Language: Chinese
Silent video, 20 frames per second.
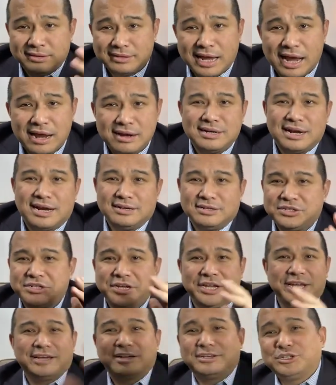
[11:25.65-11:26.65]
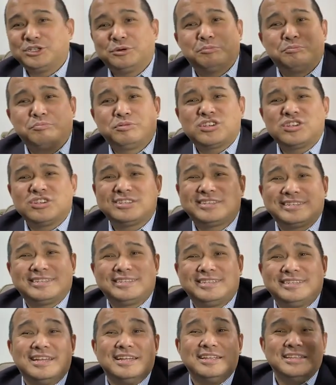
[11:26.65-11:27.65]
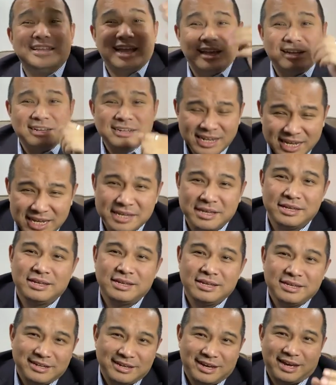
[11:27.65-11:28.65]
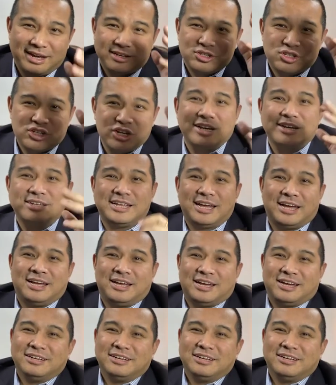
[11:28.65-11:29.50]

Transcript: 当然这个就不是自己的能力啊，这个呢，